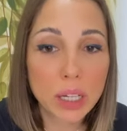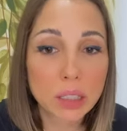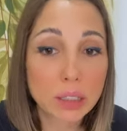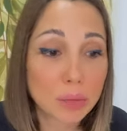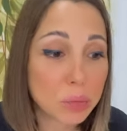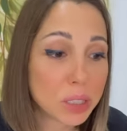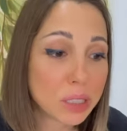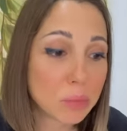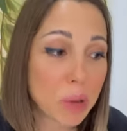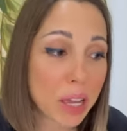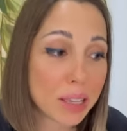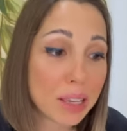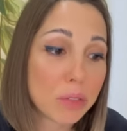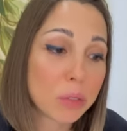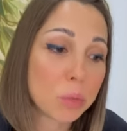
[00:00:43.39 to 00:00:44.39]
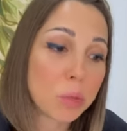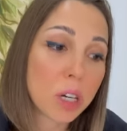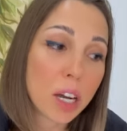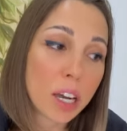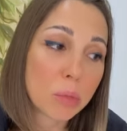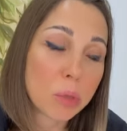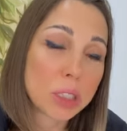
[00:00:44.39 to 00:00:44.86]
когда мы себя не
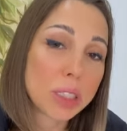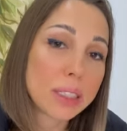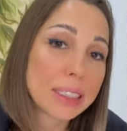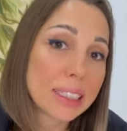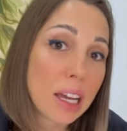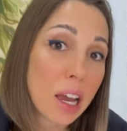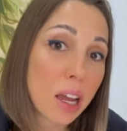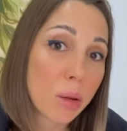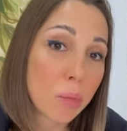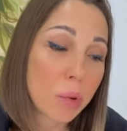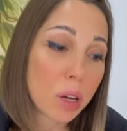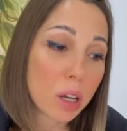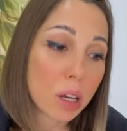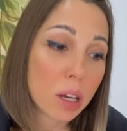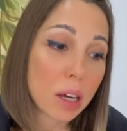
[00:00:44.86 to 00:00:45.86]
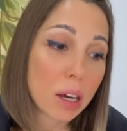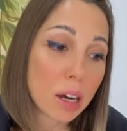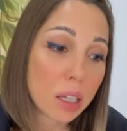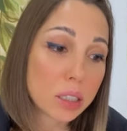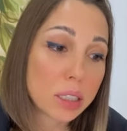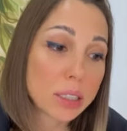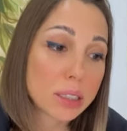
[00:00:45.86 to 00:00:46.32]
выбираем, отрицаем,
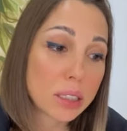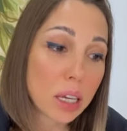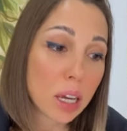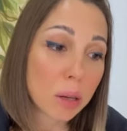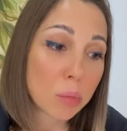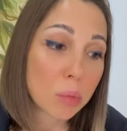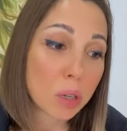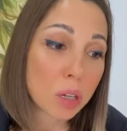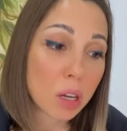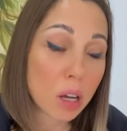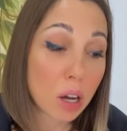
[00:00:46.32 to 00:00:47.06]
отрицаем.